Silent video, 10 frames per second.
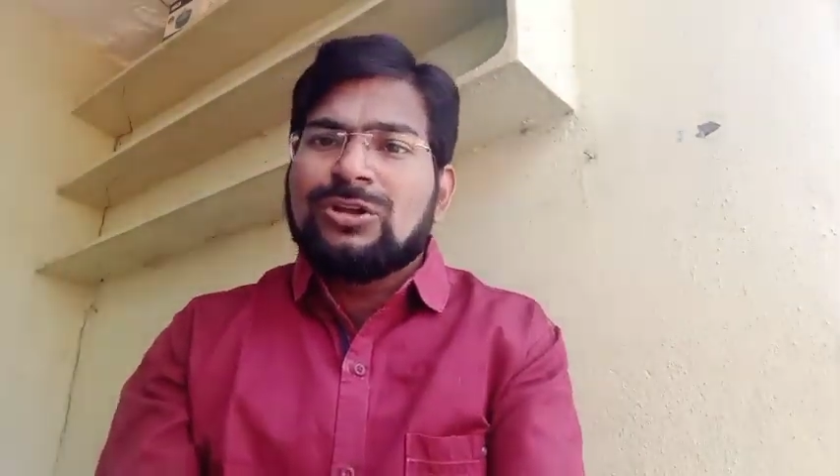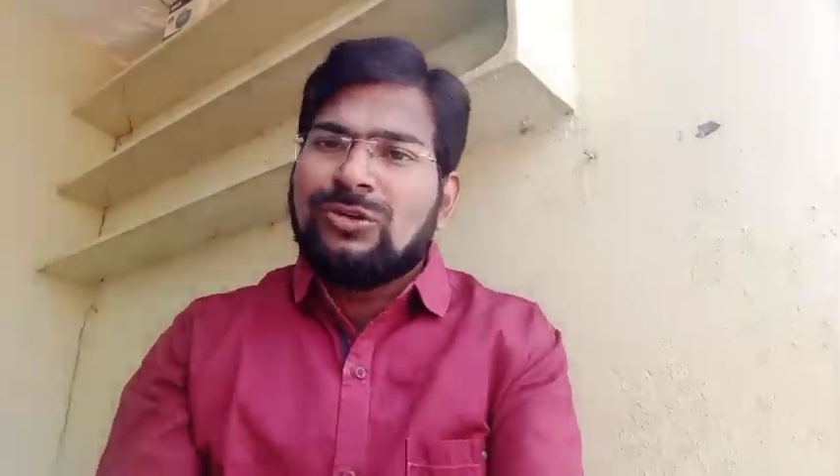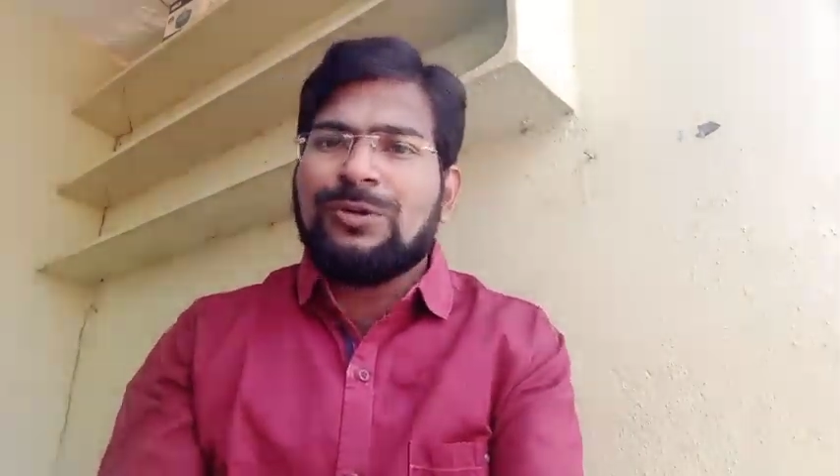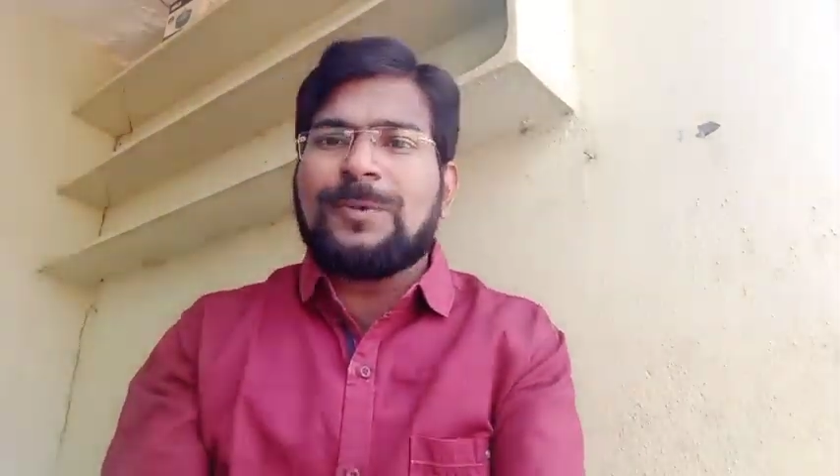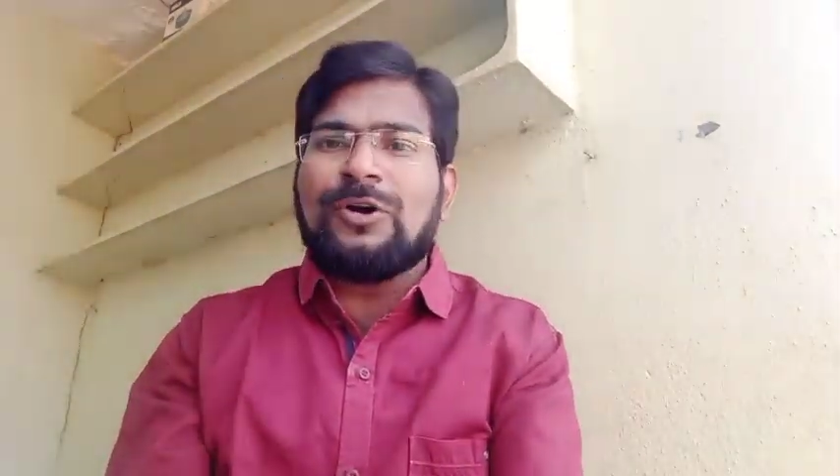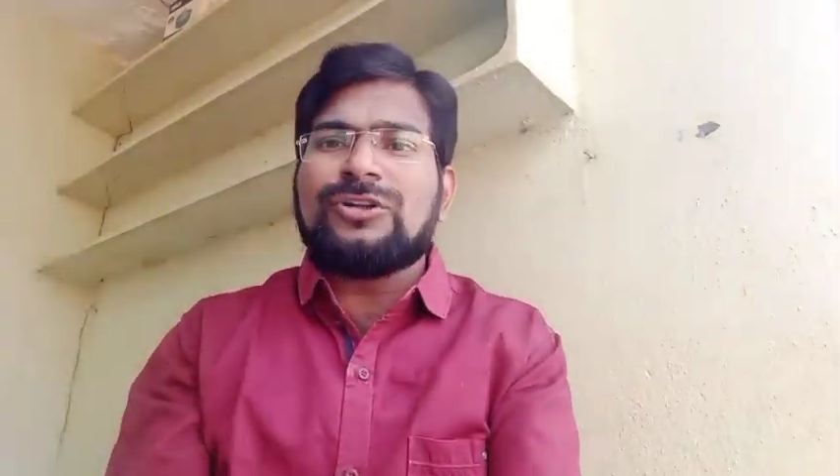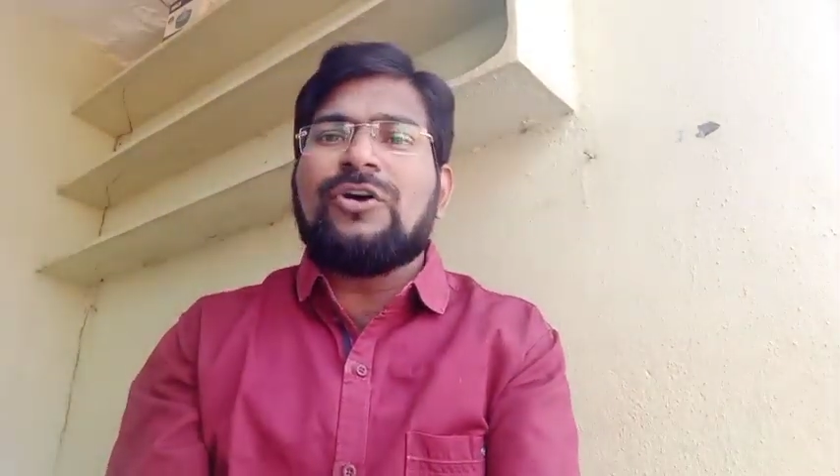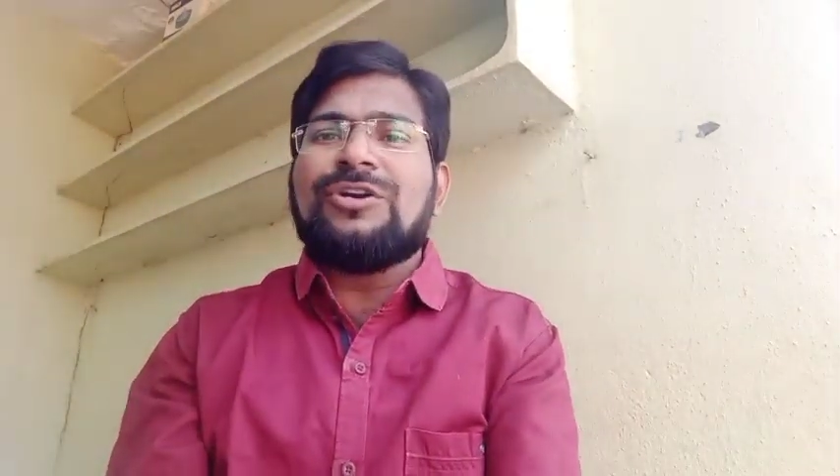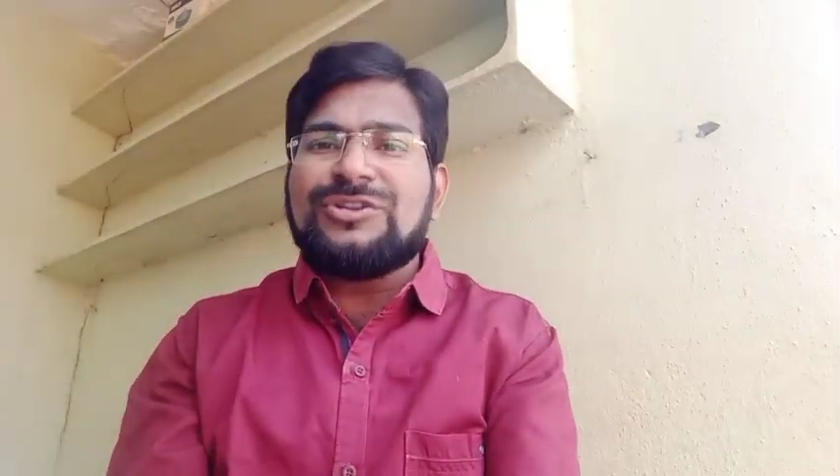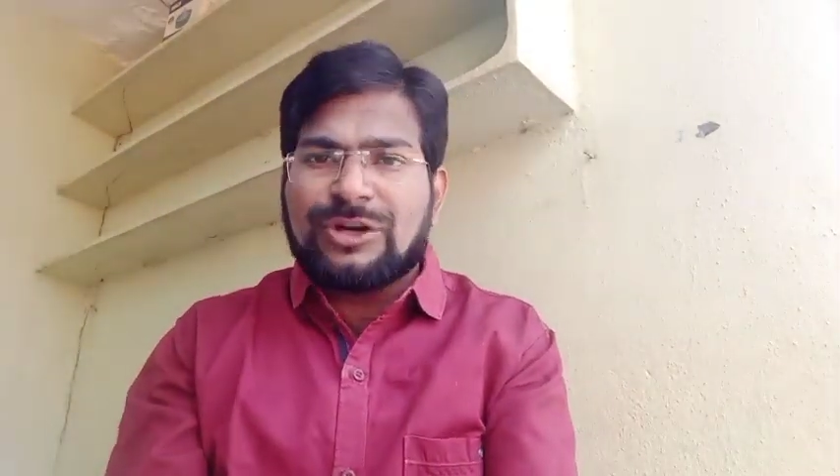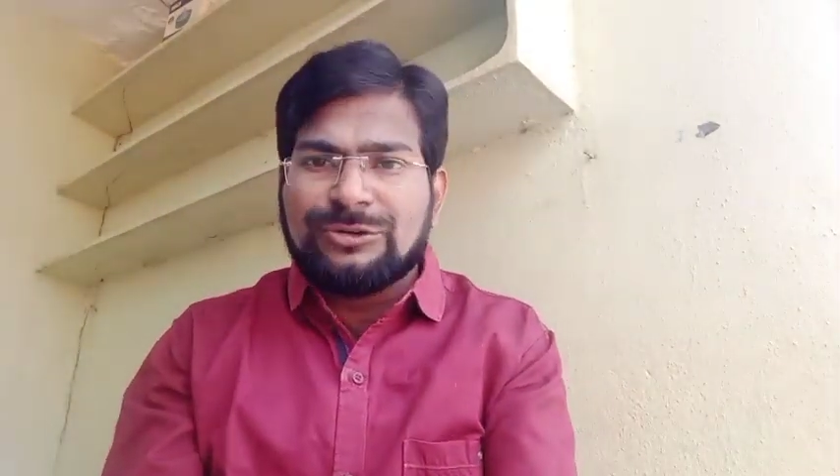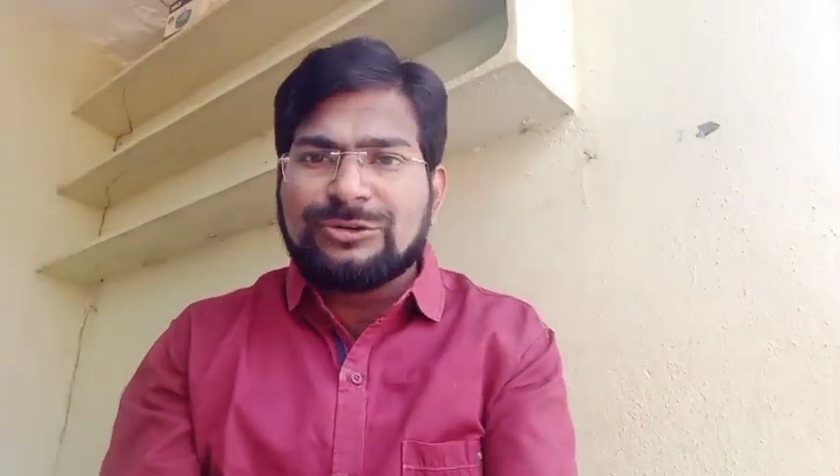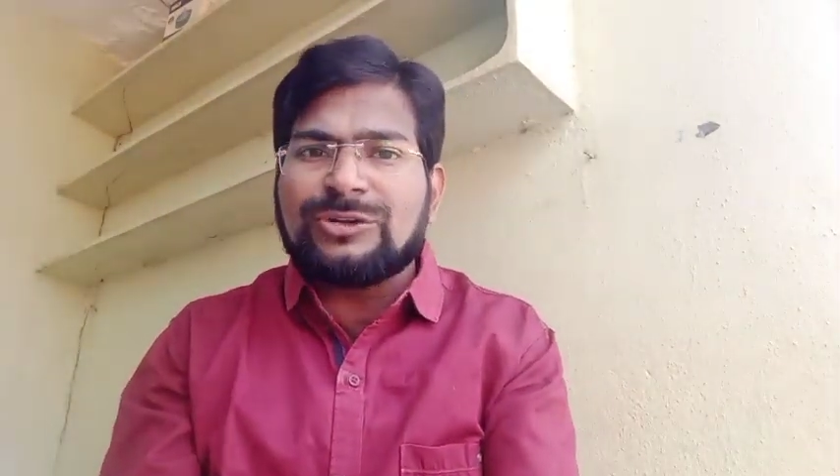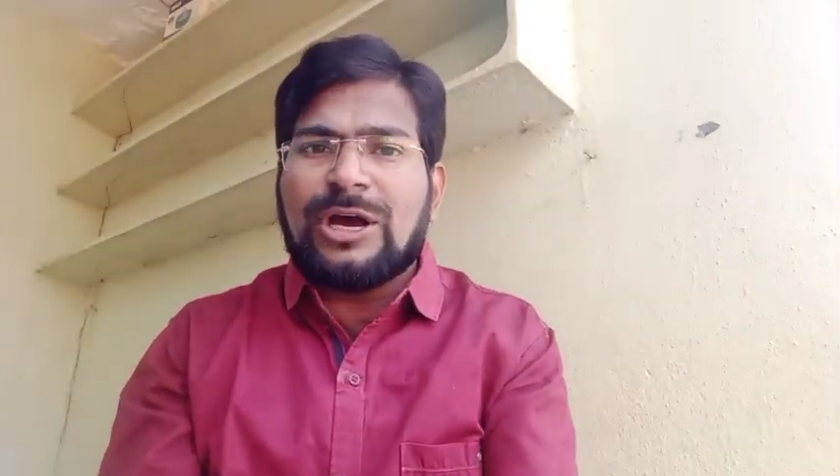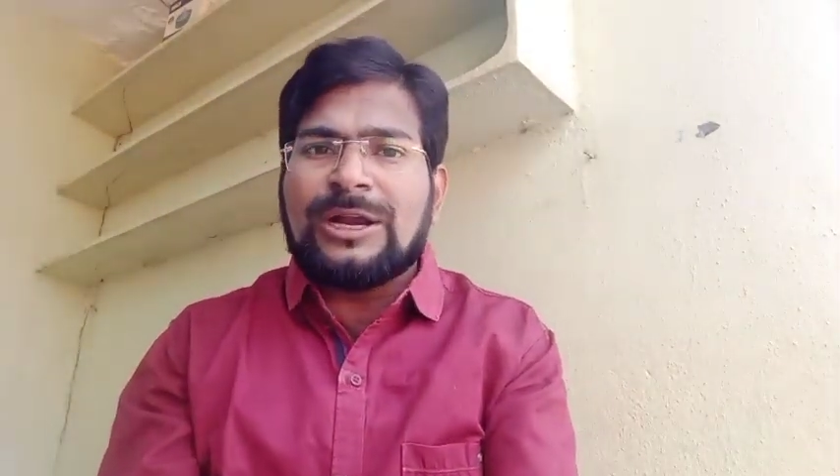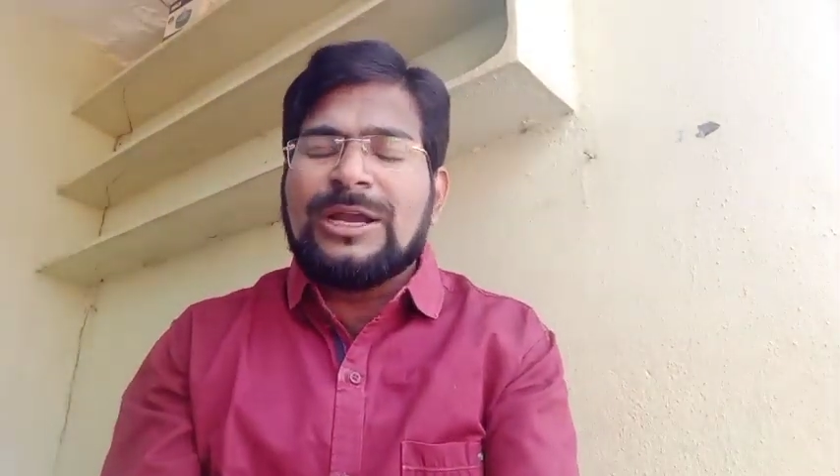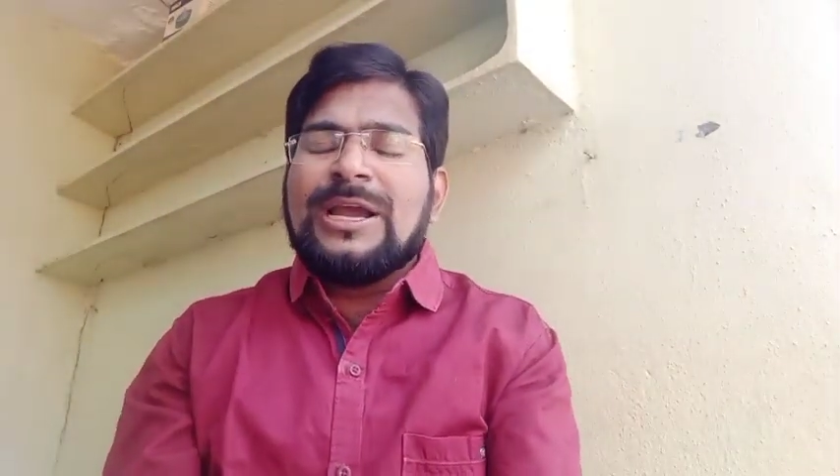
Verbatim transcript: తూర్పుగోదావరి నుంచి అడుగుతున్నారు